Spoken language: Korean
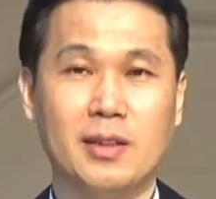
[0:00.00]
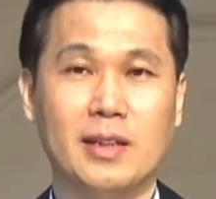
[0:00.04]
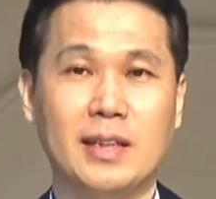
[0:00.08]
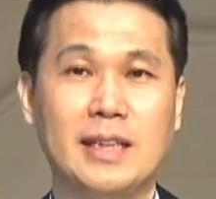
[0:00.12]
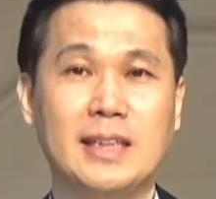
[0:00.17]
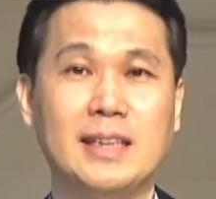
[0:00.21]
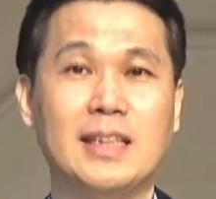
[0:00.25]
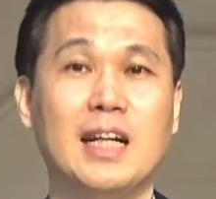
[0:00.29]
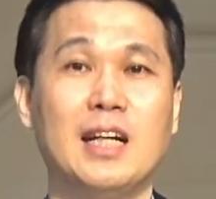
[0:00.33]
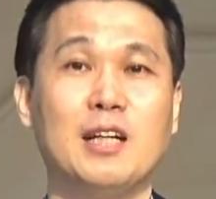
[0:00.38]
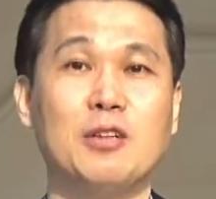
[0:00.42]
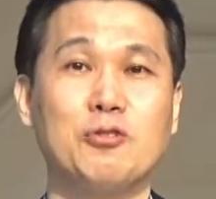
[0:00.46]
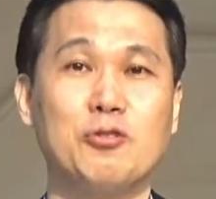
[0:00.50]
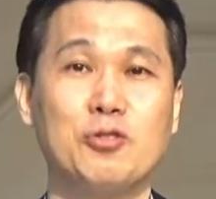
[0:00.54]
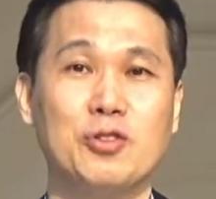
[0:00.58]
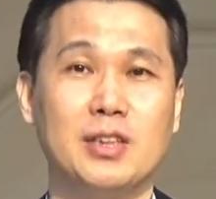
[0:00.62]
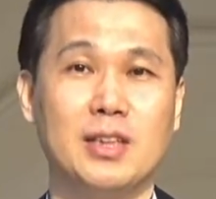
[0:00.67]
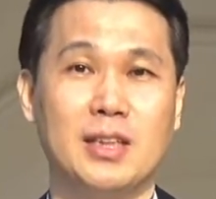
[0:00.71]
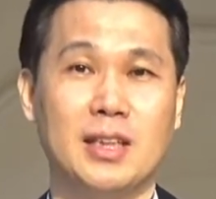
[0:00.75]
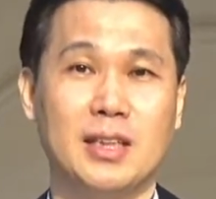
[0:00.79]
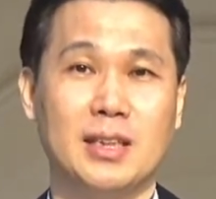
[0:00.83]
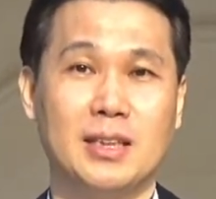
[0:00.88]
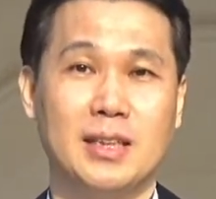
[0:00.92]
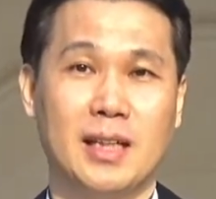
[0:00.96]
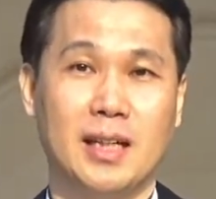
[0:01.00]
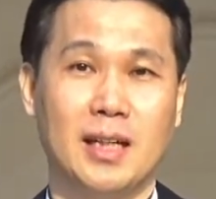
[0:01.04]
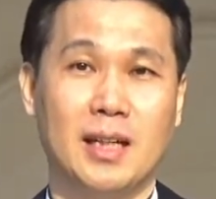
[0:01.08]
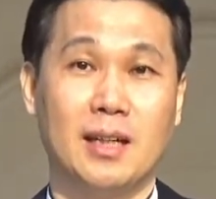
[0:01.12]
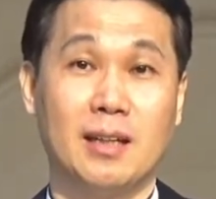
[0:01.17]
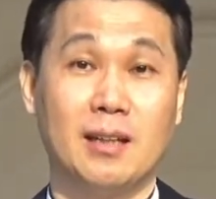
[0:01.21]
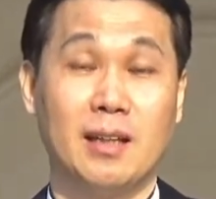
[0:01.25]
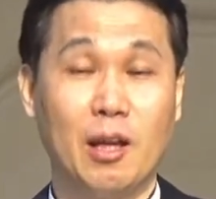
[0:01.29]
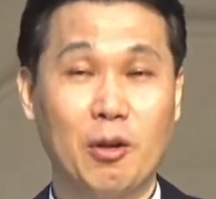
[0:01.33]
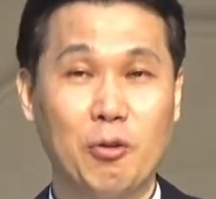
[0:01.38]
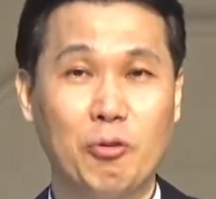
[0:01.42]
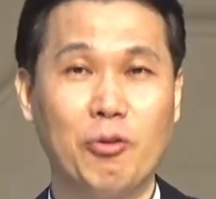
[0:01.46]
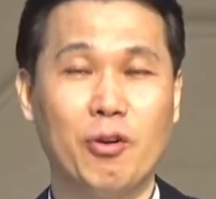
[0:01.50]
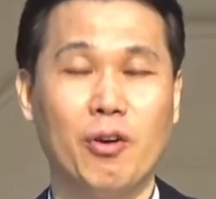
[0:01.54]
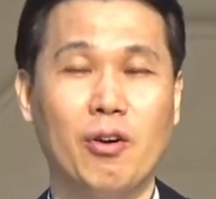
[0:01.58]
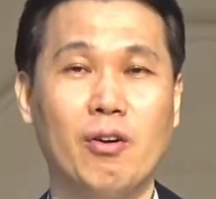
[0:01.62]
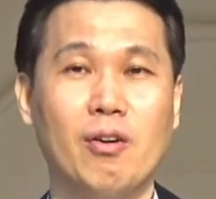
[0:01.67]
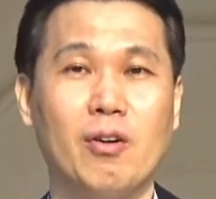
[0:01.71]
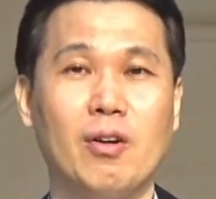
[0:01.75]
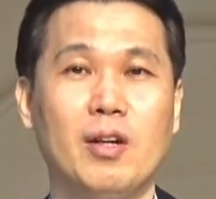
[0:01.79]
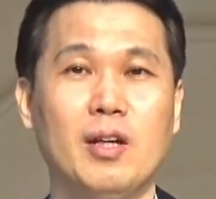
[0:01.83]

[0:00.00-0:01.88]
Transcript: 이상주의자가 되고요.